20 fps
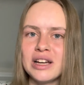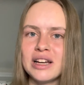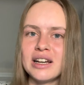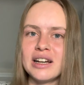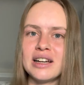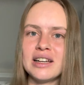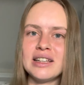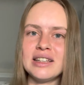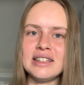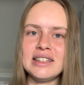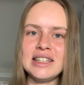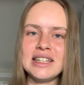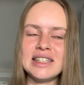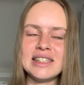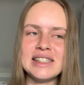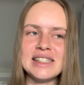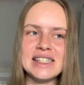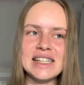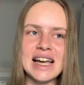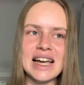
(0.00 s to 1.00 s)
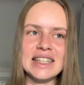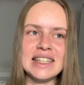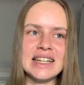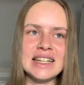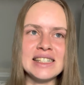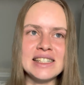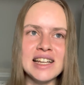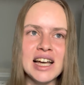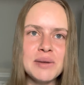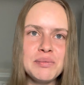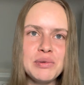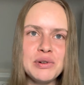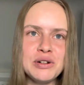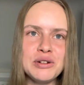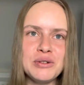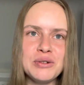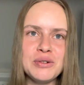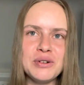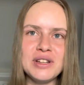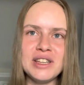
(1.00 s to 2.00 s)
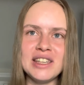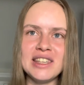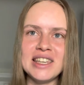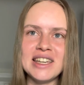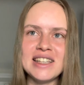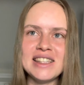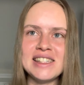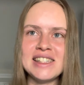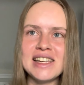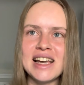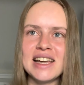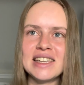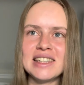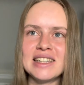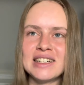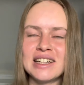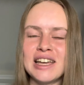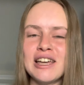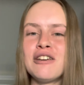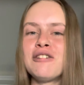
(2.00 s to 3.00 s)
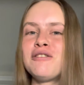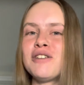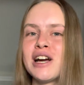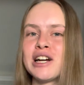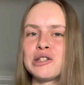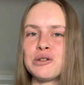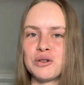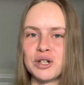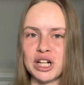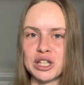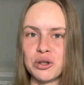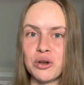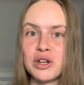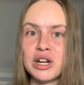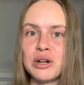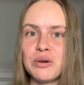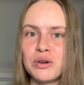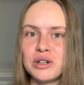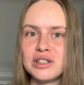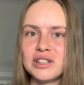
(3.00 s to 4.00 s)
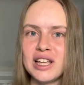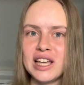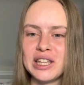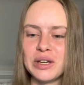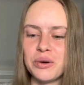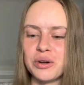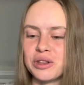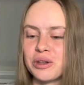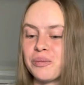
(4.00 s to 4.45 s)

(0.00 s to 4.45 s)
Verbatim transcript: э, нет тяги к запаху и нет тяги к эффекту, который он дает.